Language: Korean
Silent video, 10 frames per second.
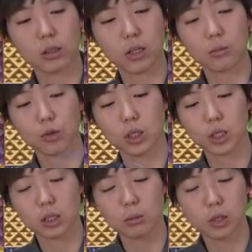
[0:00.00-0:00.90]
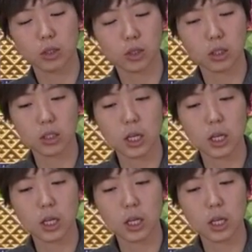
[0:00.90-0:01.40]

잘못하시면 진짜